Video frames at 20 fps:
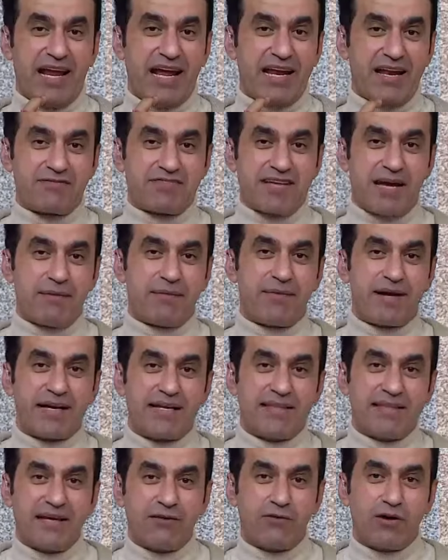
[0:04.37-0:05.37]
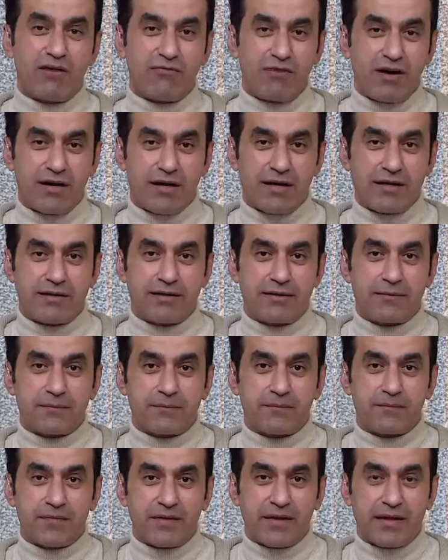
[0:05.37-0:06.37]
انا عن نفسي حاببها جدا وهي فقره
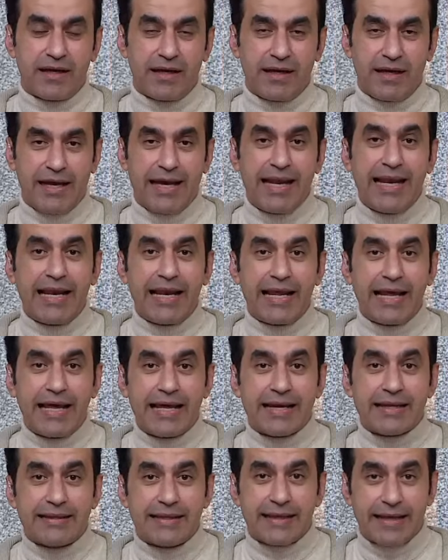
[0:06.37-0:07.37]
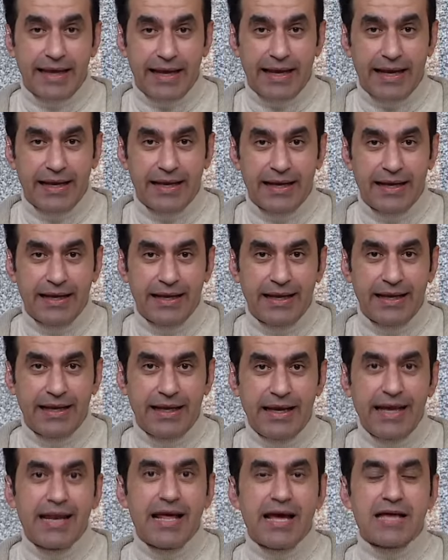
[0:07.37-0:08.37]
الارتجال
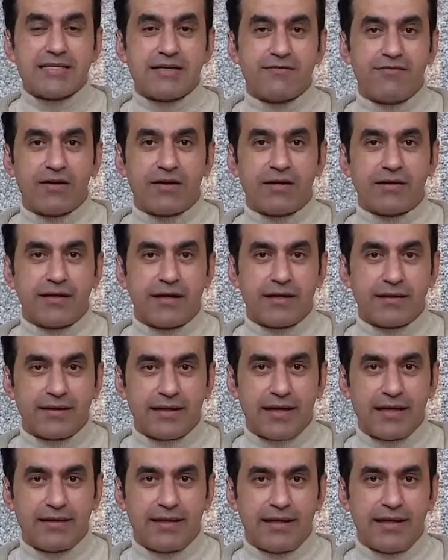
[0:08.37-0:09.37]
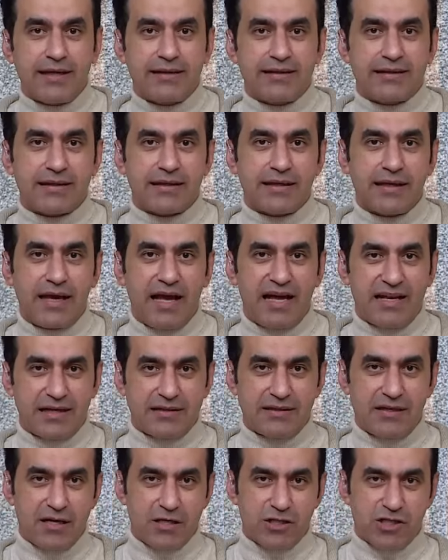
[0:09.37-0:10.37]
ايه اللي هيحصل فقره الارتجال ديت
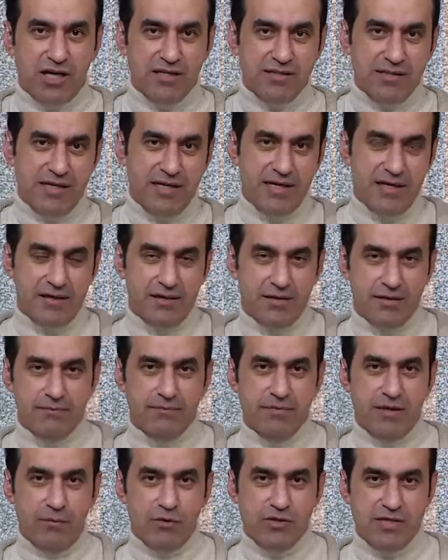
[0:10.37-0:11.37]
هنختار شخصيه من